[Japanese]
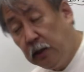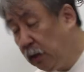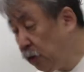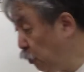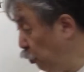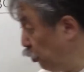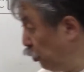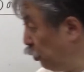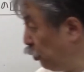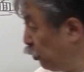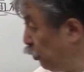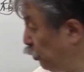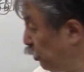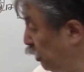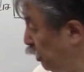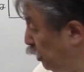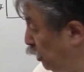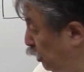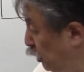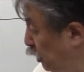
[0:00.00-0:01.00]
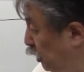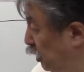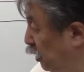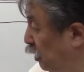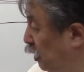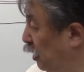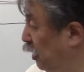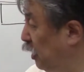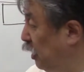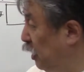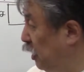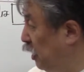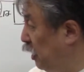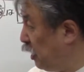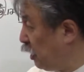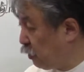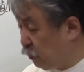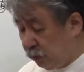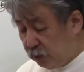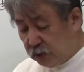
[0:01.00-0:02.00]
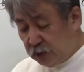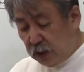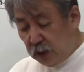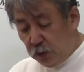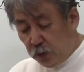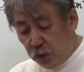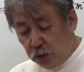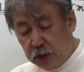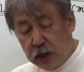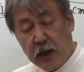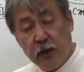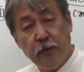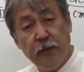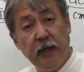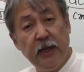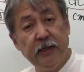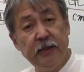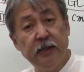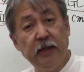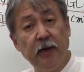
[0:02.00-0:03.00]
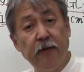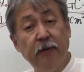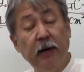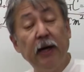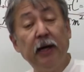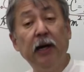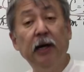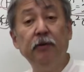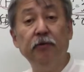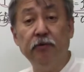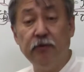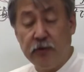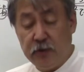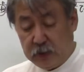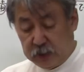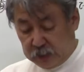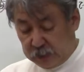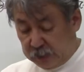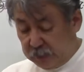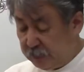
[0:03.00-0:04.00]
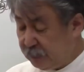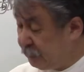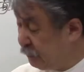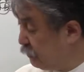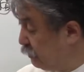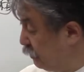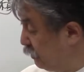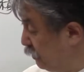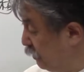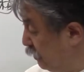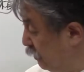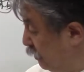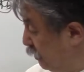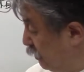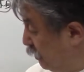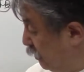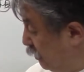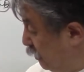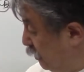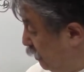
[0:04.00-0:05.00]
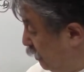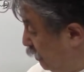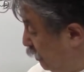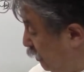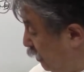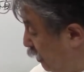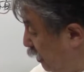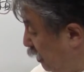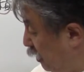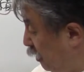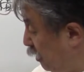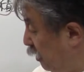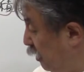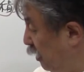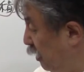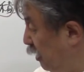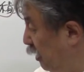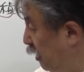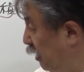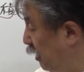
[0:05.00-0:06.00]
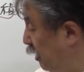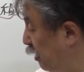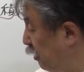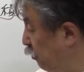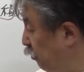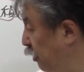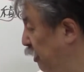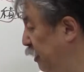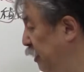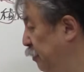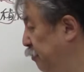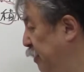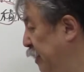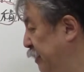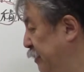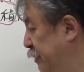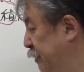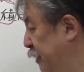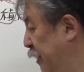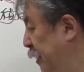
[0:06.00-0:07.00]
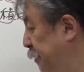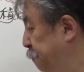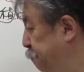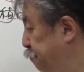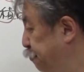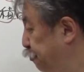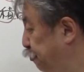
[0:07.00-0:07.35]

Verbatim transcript: でこの時に、えー、この正方形の面積が分かるっていうわけです。で、えー、これねまずね